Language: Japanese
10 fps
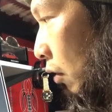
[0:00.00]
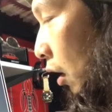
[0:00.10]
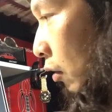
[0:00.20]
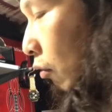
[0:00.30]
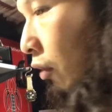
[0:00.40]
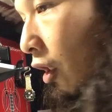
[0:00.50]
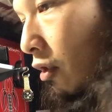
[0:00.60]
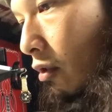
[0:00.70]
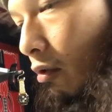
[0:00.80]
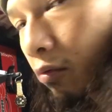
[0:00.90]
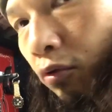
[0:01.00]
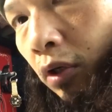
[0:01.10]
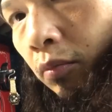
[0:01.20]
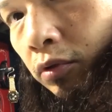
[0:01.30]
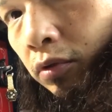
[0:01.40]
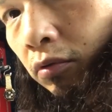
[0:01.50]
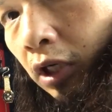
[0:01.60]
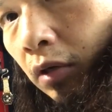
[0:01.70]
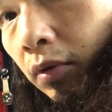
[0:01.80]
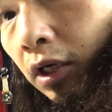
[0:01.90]
対応年数とかもすご
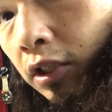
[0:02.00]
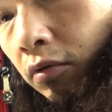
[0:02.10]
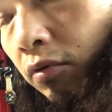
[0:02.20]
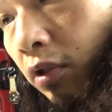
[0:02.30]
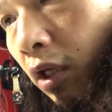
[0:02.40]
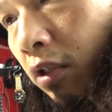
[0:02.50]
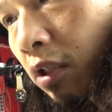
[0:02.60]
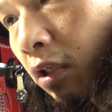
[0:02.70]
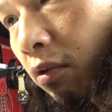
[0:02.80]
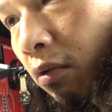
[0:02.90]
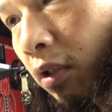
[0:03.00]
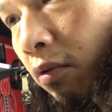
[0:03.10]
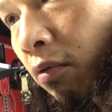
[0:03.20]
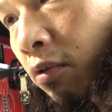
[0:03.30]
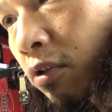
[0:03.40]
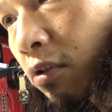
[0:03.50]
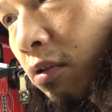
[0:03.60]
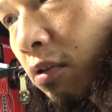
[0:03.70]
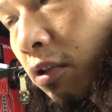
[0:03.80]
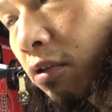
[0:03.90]
い幅が広くて、
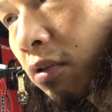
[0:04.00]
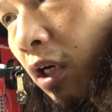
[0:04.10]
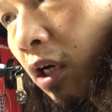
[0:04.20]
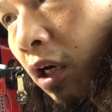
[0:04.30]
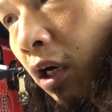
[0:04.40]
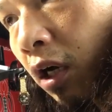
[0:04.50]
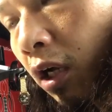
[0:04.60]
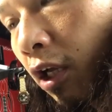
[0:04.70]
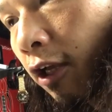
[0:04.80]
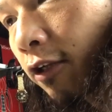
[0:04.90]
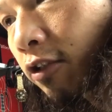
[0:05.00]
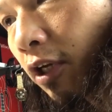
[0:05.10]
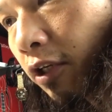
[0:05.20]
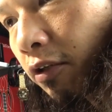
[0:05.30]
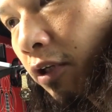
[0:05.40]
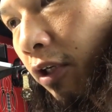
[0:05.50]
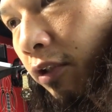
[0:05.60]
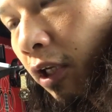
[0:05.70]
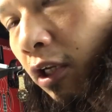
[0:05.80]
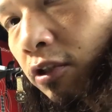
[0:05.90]
1959年から
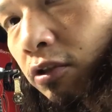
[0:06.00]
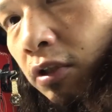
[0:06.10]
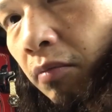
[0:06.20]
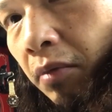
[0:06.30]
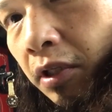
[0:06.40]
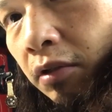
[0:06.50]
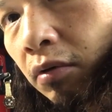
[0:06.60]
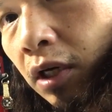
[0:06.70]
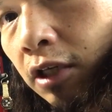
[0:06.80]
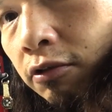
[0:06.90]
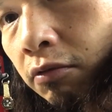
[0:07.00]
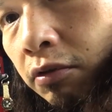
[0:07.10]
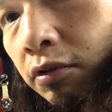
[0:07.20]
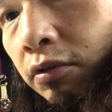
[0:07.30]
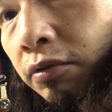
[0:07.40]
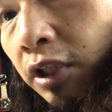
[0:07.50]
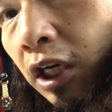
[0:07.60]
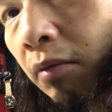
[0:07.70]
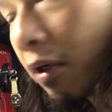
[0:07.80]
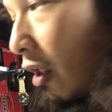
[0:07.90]
1970年までとか、そういう振り
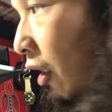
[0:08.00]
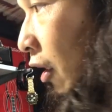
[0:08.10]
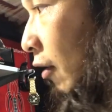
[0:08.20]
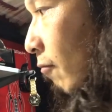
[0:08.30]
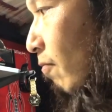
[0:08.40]
幅で